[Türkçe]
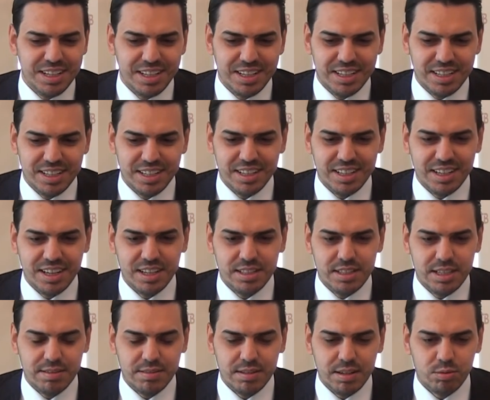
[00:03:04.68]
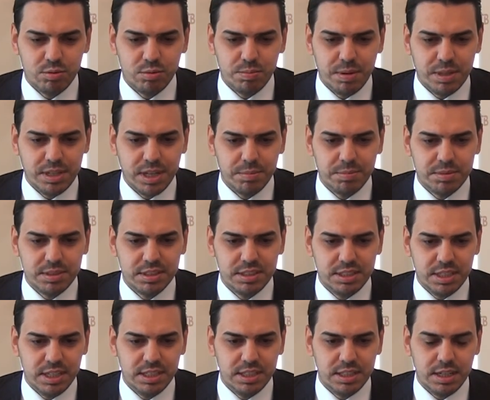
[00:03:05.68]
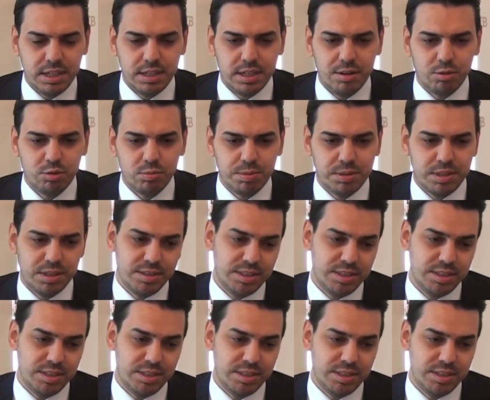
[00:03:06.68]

Ee, ATV Avrupa yaptığı yayınlarla Avrupa'da